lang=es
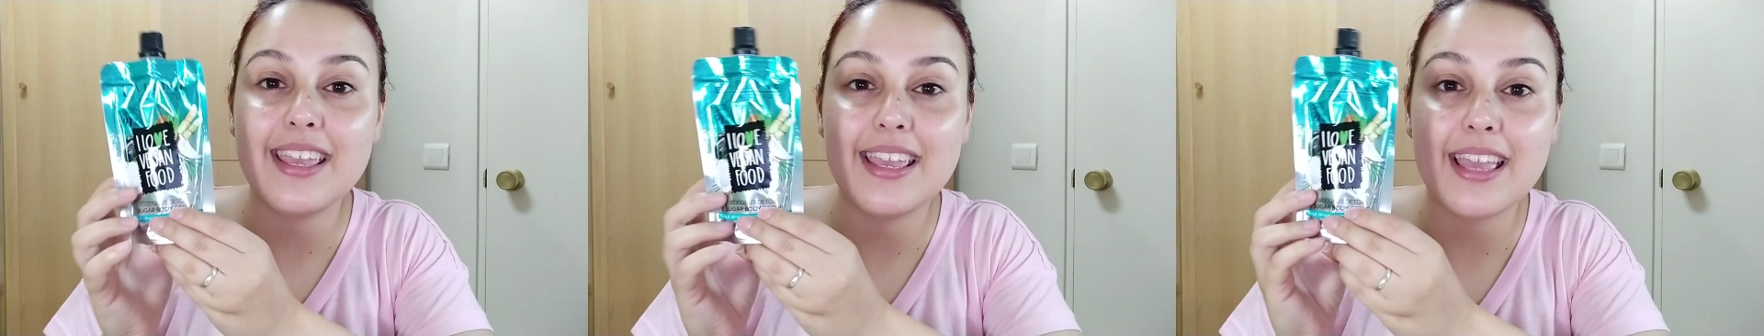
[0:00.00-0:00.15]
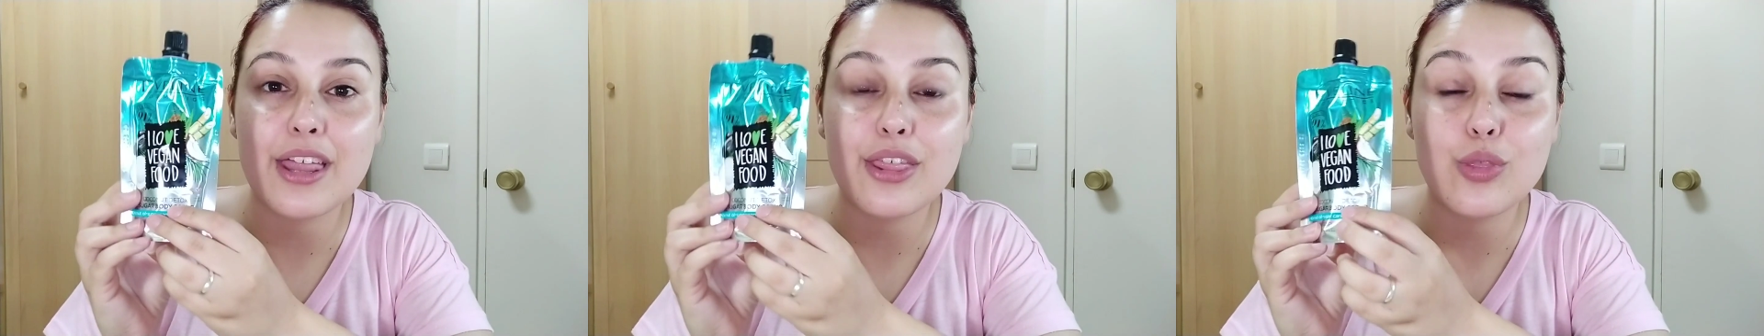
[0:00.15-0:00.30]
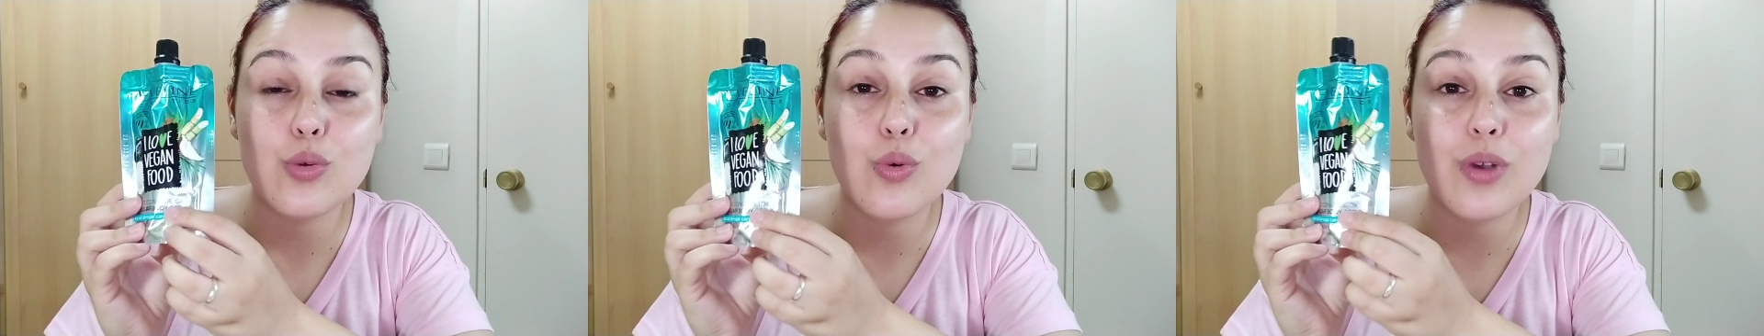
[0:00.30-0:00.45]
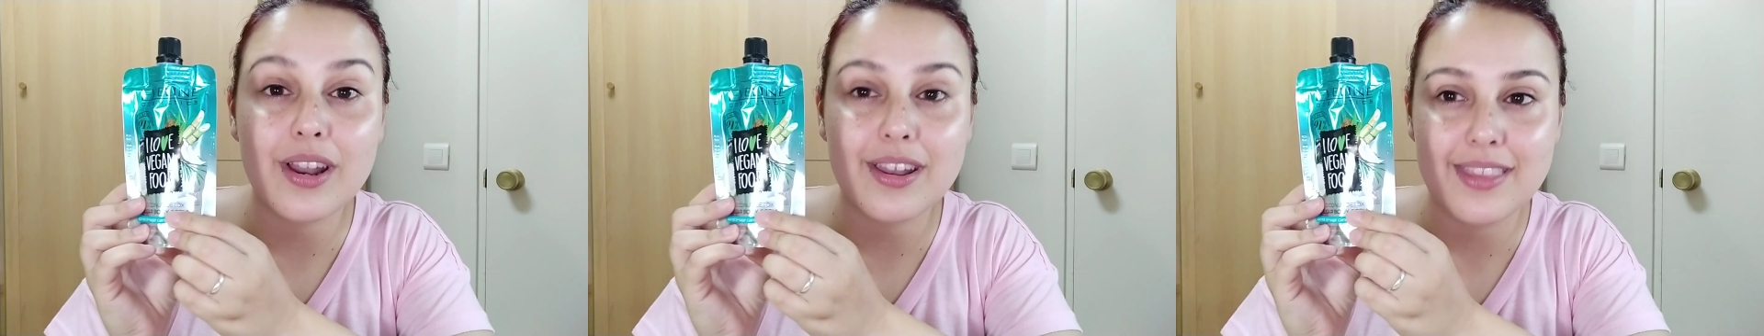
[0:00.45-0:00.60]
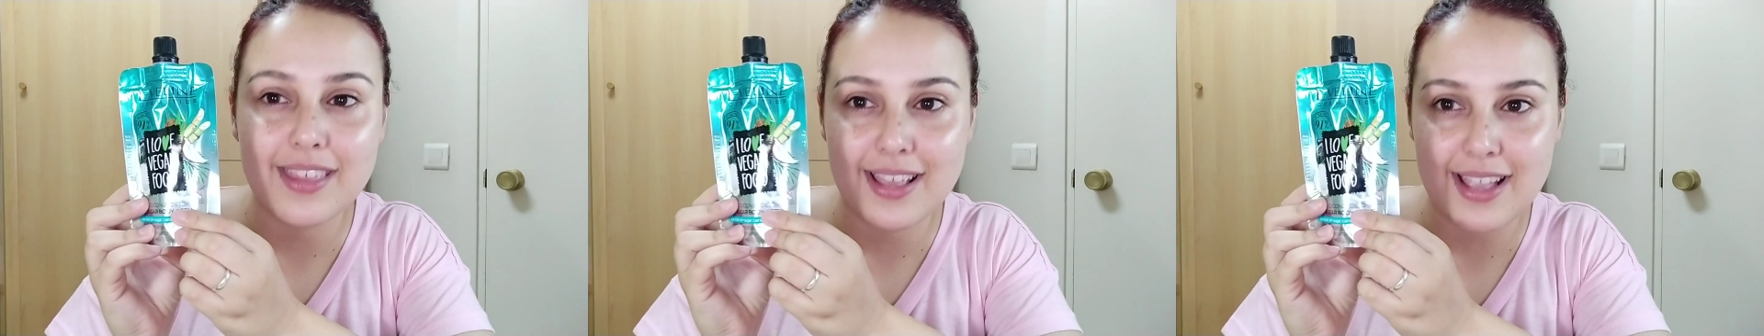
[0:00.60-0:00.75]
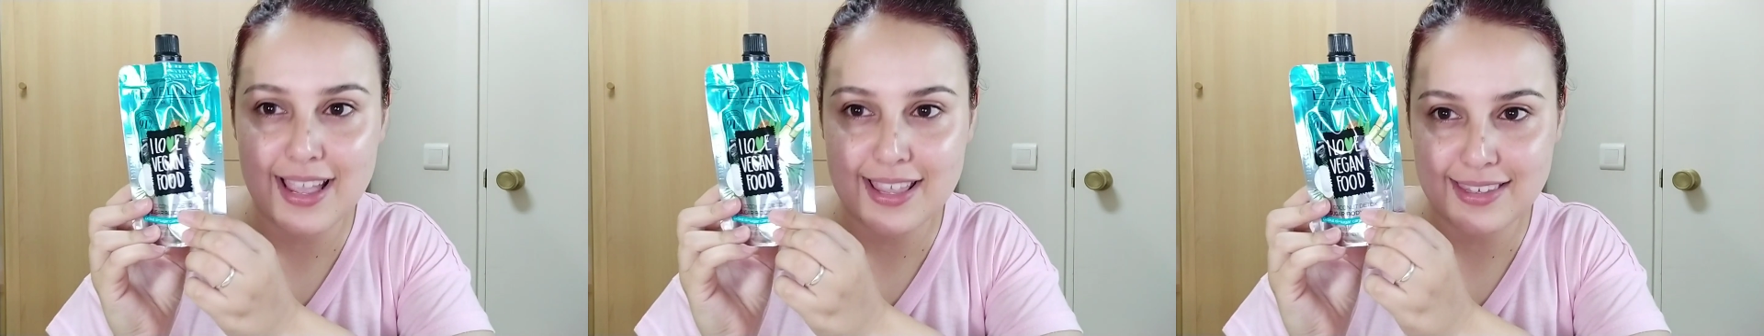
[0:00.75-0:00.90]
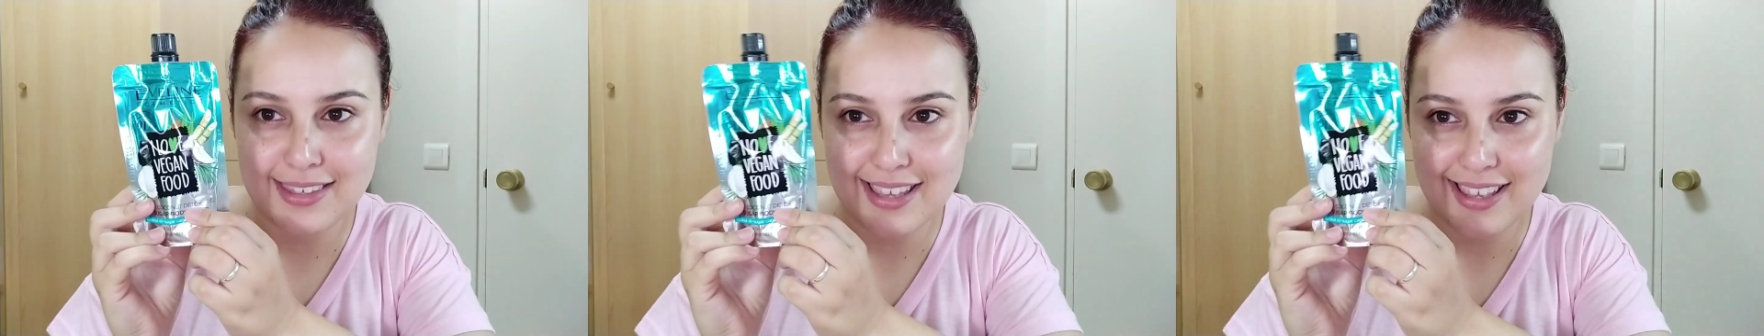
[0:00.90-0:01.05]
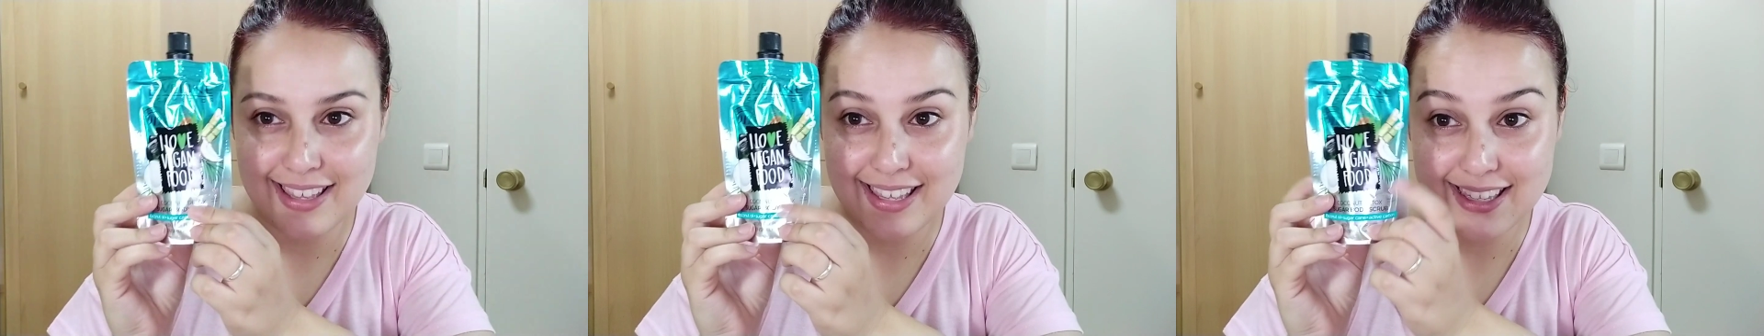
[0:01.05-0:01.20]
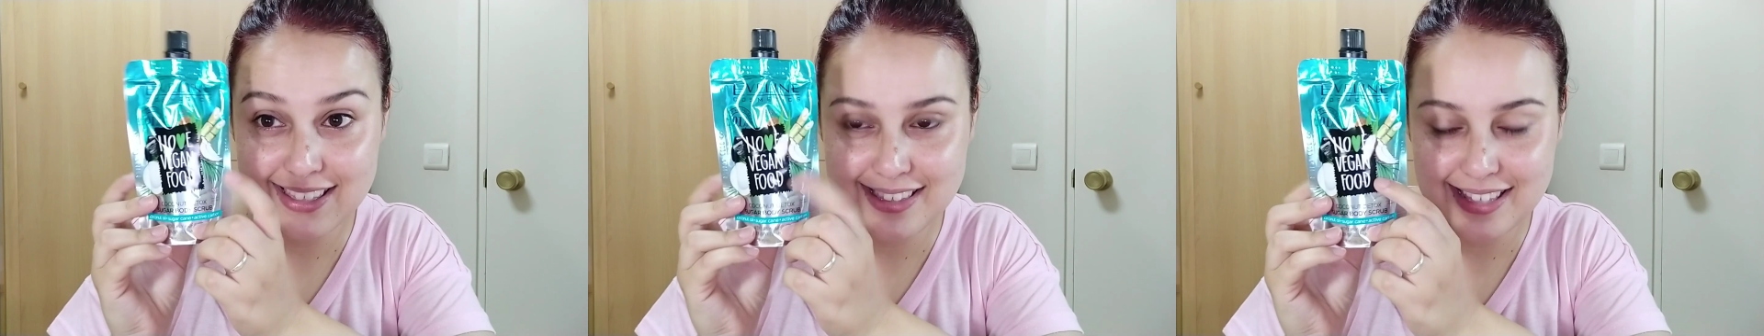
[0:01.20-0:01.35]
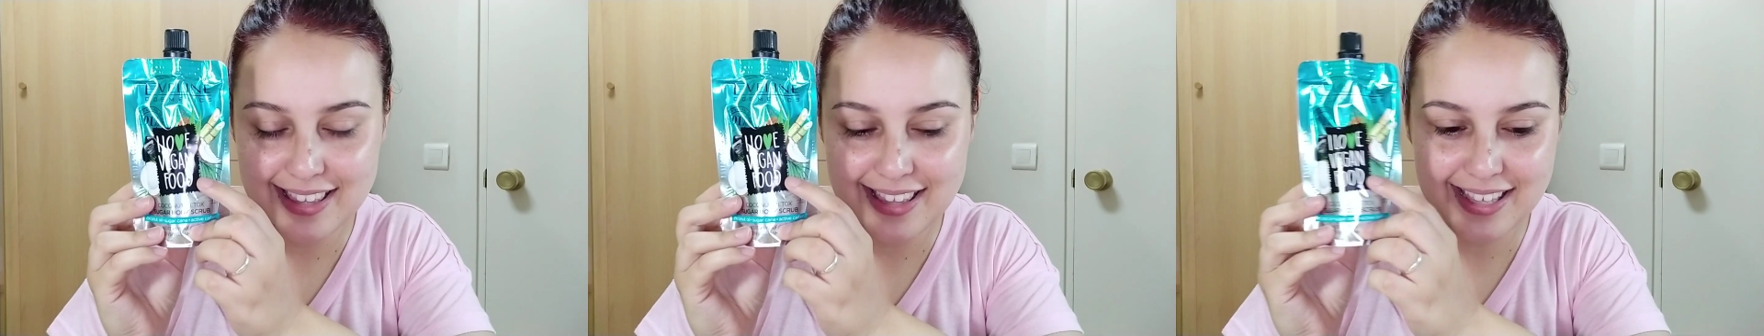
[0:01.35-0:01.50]
azúcar de caña,
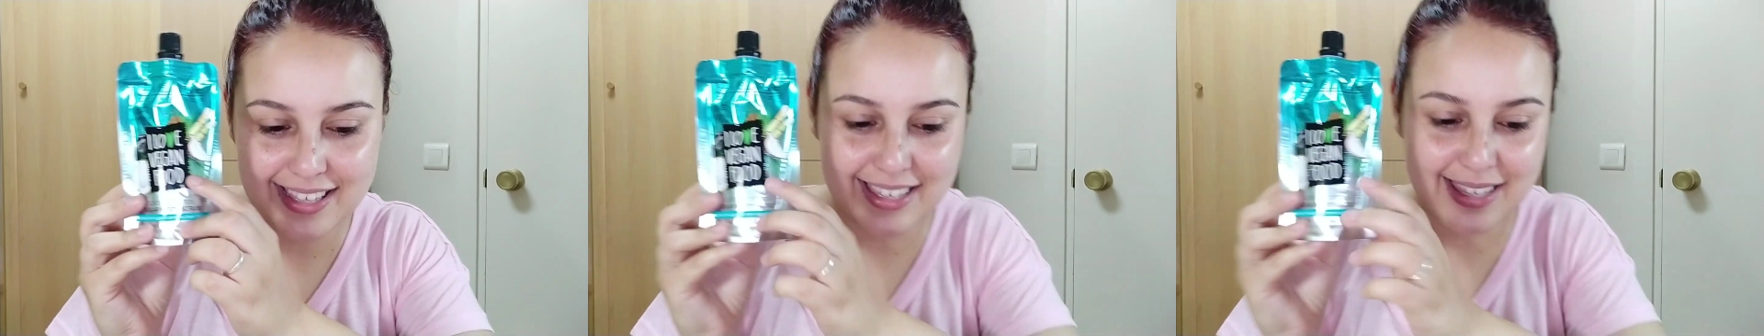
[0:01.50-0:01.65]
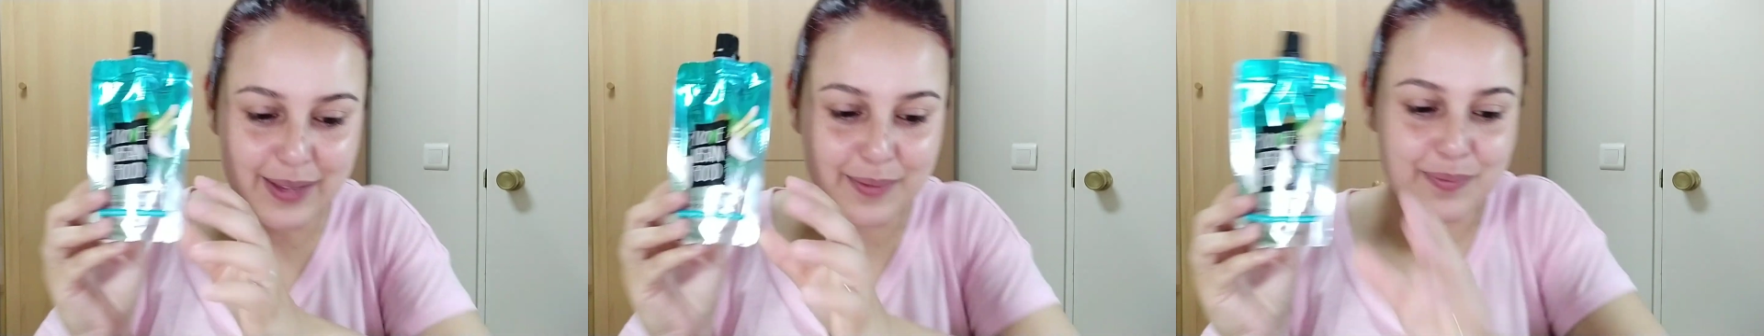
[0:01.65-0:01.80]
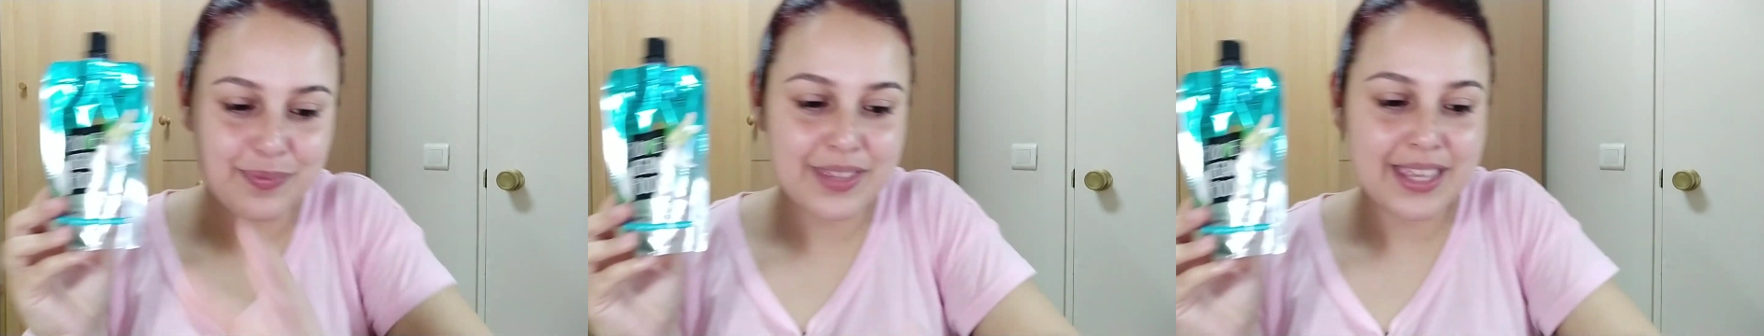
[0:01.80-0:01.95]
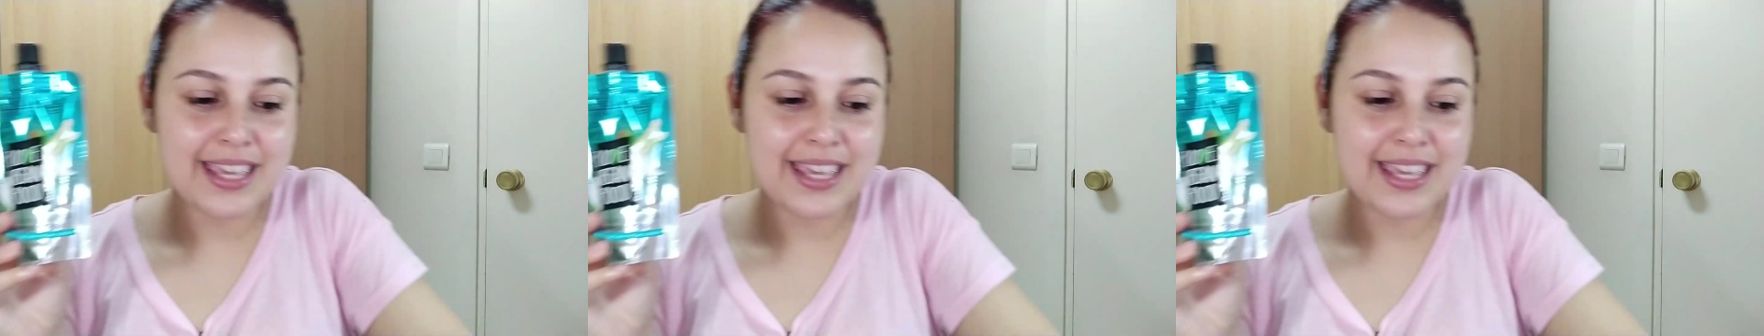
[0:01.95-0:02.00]
este de aquí.